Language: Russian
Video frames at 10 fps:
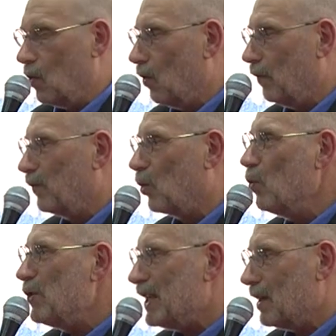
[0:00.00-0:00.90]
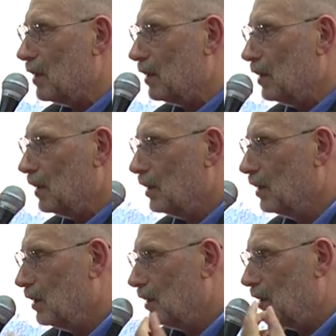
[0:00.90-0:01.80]
о вкусе
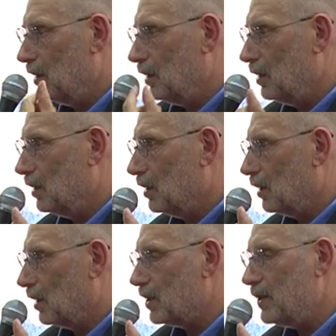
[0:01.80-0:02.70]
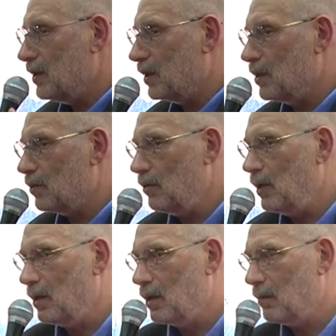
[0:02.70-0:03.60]
российской
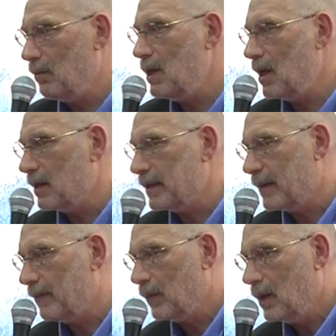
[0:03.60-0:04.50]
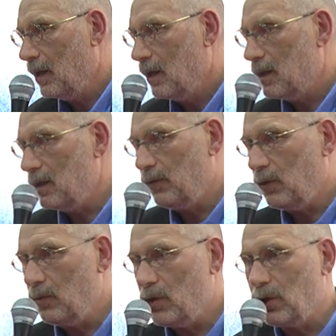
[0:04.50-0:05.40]
истории меняется. Дело в
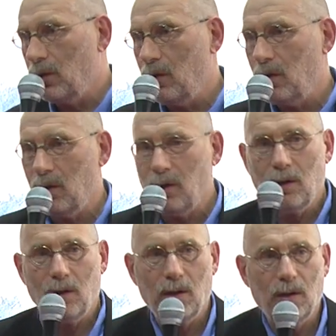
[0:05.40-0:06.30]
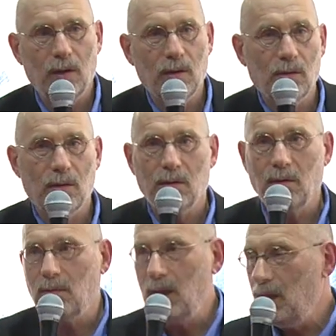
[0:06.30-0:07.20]
том, что
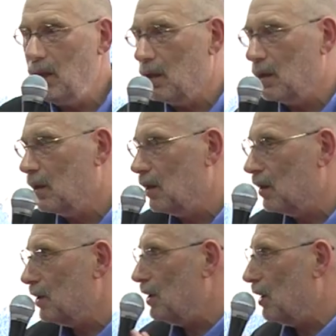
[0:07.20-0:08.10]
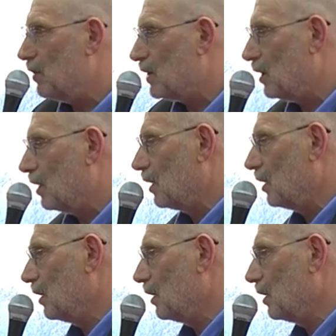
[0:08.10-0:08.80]
э, мы э, делимся,